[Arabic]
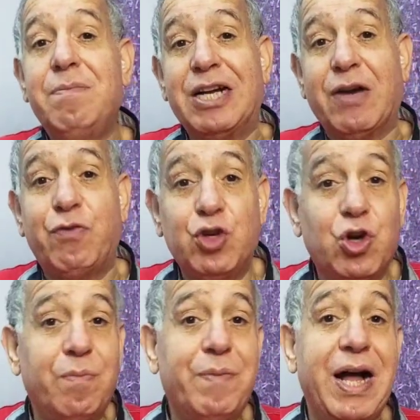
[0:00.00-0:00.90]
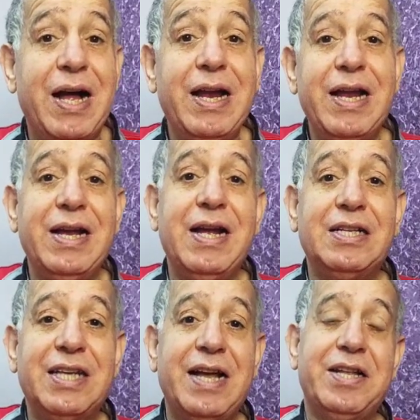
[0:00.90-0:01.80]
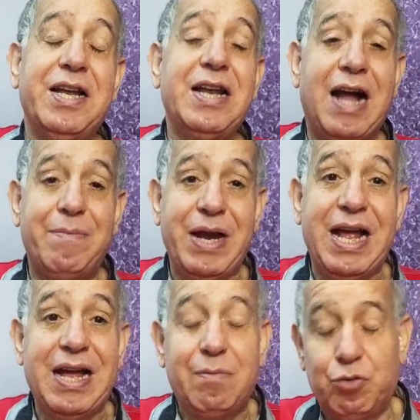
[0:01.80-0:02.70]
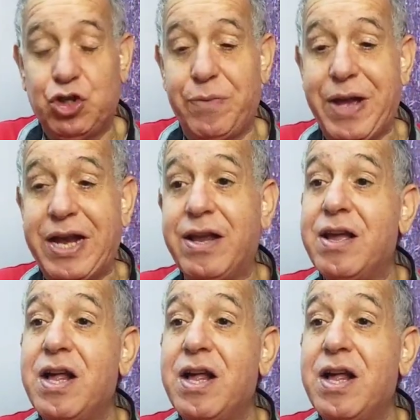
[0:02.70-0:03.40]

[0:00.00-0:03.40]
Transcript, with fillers: ما شافوش هم الانجازات اللي عملها موسيماني